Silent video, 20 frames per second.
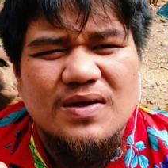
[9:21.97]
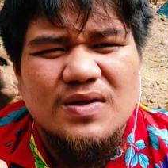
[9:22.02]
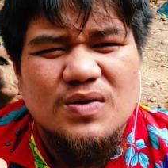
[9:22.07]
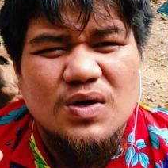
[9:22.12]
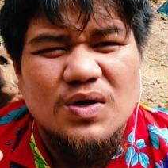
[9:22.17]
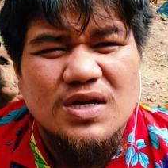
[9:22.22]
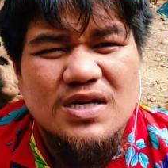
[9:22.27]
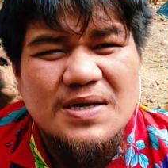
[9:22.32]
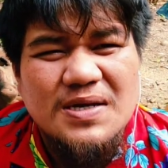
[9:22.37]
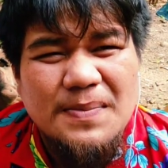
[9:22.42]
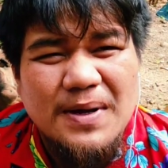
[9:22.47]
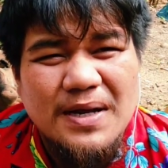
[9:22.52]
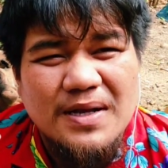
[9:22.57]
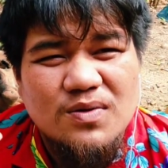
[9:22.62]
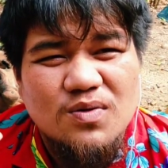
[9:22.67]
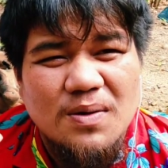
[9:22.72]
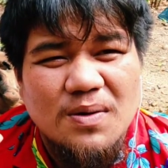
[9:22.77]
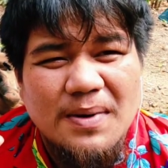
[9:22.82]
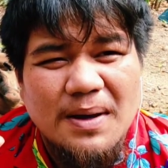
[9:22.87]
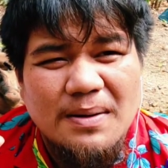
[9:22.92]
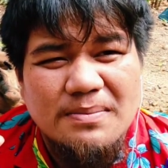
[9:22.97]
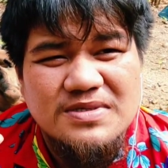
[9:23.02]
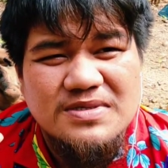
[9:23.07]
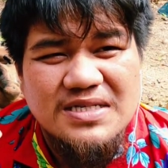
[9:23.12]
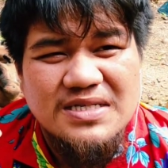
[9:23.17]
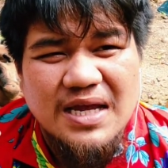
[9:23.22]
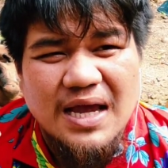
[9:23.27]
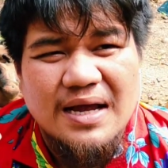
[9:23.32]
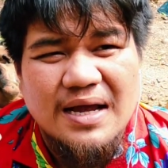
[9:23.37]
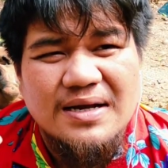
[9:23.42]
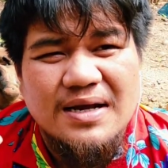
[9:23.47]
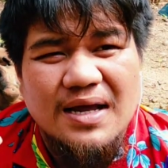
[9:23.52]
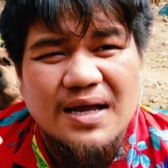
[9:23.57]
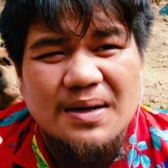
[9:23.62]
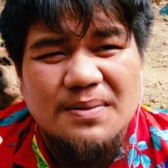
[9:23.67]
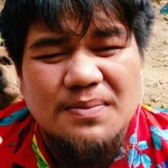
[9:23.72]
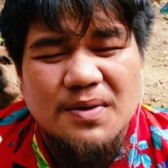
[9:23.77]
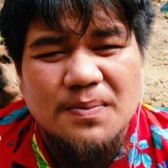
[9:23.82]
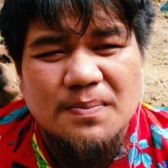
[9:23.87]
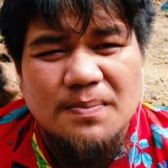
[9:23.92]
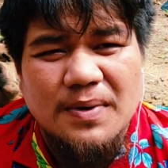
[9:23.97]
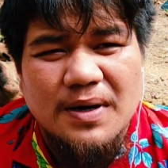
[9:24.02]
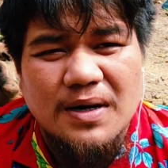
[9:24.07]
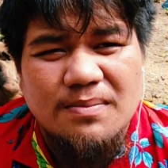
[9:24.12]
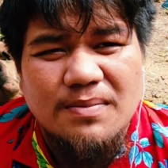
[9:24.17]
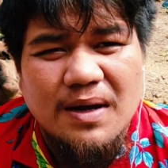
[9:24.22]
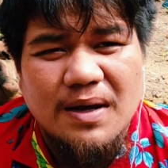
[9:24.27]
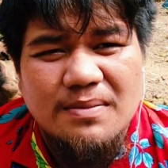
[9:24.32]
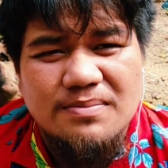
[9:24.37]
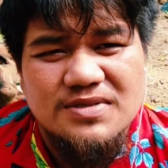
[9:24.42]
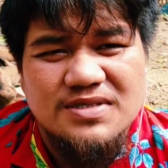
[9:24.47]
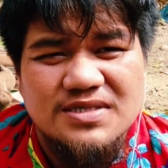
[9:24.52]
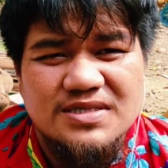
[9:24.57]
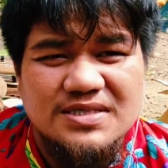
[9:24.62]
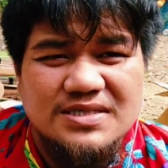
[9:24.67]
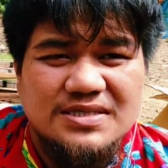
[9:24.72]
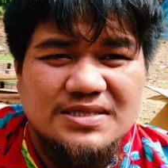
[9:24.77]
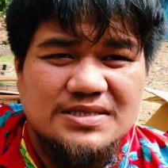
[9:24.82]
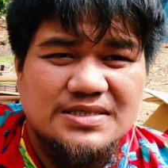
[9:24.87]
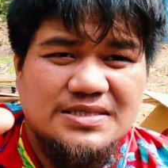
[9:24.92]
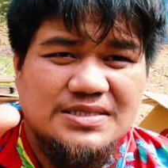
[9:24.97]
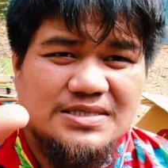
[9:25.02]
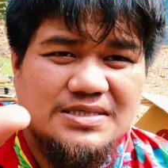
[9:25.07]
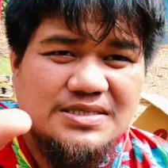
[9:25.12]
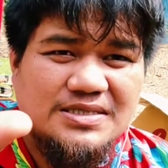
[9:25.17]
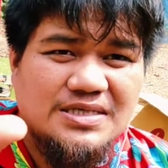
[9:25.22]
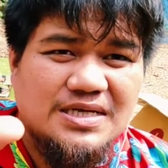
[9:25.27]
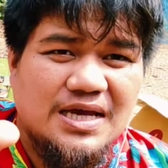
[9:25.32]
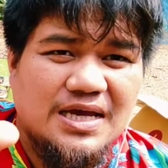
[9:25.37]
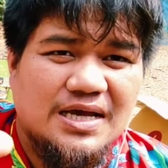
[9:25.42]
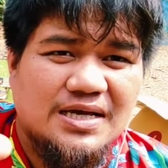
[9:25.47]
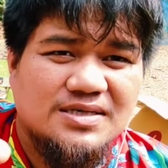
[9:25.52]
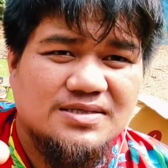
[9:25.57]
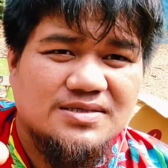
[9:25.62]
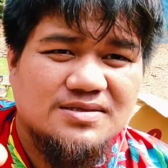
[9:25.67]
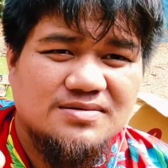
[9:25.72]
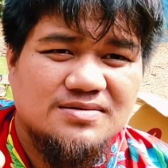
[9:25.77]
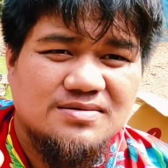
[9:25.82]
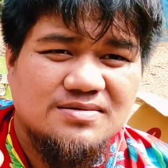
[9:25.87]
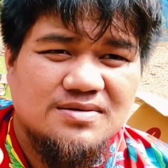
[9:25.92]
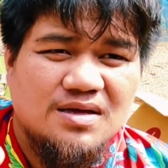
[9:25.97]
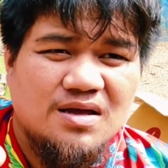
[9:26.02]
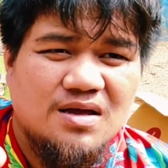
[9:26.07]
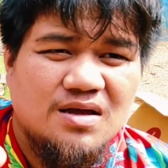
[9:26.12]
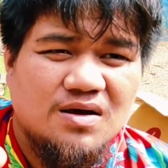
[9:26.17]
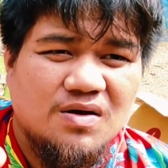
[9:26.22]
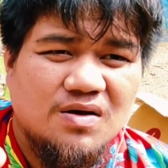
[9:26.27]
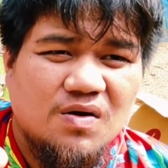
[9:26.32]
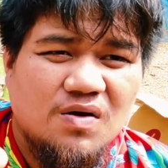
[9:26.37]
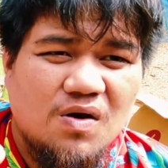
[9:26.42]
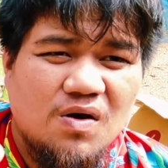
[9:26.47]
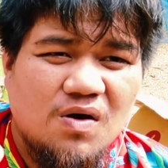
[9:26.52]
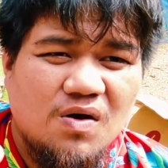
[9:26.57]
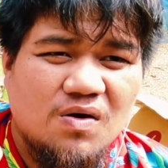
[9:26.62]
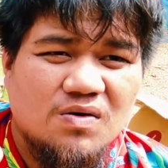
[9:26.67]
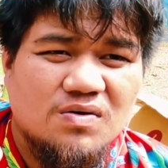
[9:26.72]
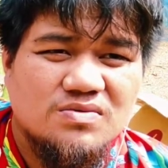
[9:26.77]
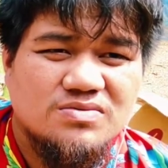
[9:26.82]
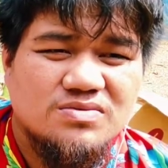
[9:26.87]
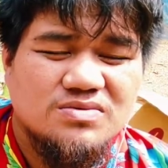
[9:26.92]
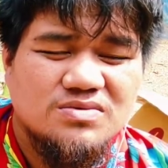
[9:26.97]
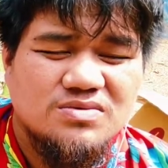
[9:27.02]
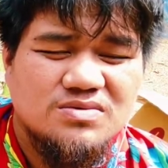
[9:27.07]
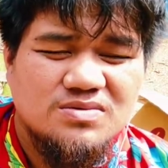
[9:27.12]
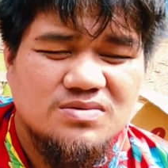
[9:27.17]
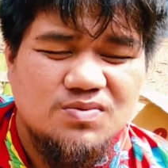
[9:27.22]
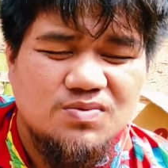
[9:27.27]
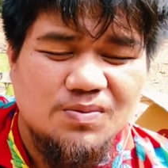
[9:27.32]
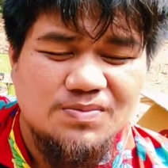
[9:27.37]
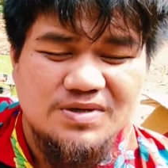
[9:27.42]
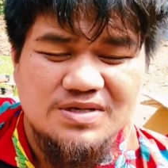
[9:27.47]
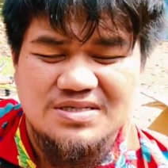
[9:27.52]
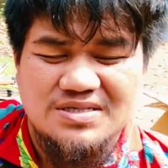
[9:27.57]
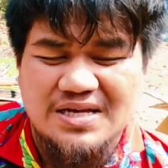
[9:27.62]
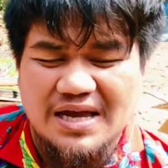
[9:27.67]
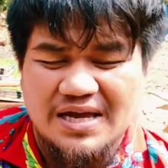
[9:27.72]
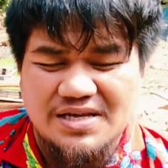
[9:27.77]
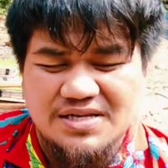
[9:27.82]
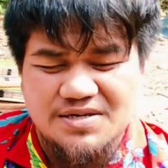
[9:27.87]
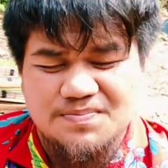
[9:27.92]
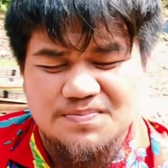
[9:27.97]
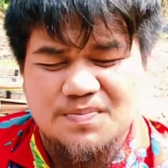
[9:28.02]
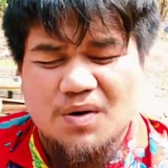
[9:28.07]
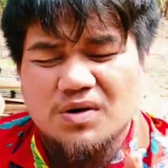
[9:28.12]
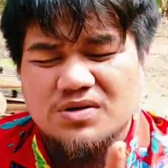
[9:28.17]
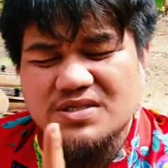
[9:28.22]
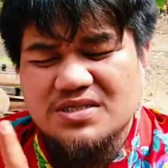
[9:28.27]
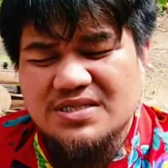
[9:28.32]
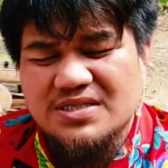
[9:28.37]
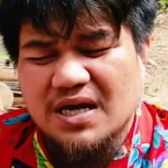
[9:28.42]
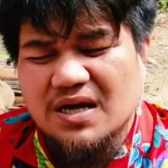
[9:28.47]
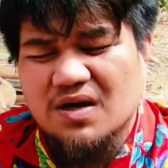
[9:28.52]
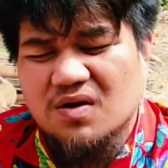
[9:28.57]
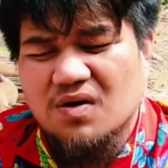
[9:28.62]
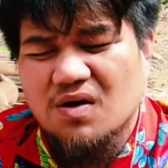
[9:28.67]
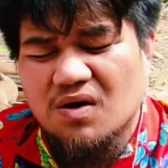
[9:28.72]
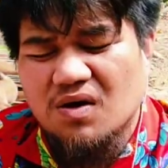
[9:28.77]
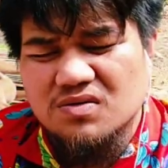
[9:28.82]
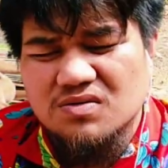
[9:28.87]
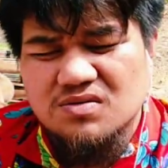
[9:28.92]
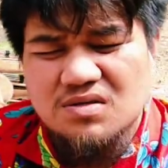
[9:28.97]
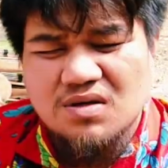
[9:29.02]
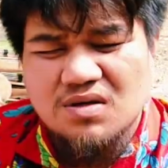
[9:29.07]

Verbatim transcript: ตัวนี้จะเป็นตัวแมมเสียงนะครับผมเป็นแมมเสียงของผมจะใส่เฉพาะเสียงของ